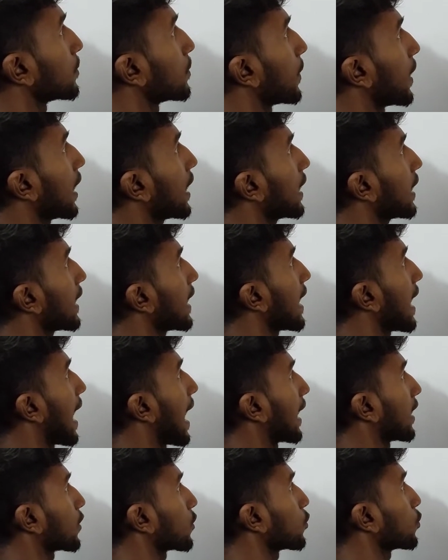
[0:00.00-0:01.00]
বা
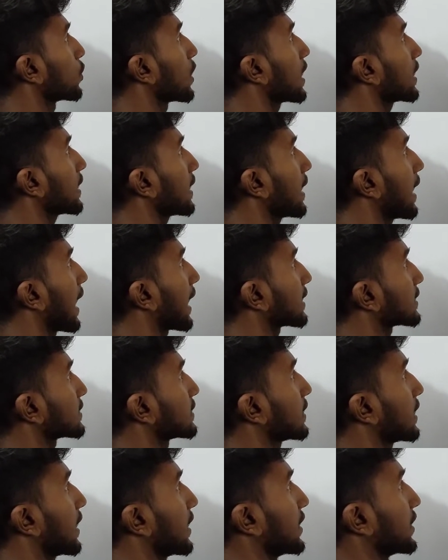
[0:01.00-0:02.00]
অ্যাঙ্গুলার
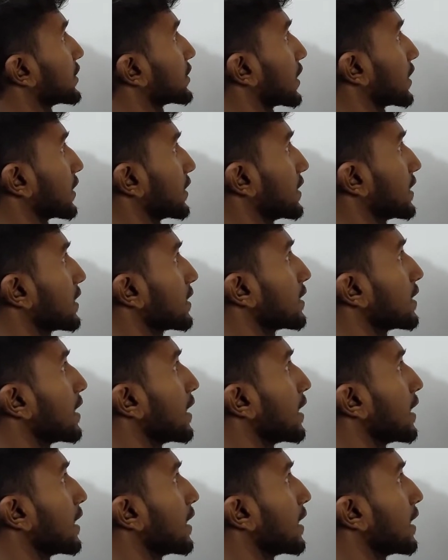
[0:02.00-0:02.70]
অ্যাক্সিলারেশন নিয়ে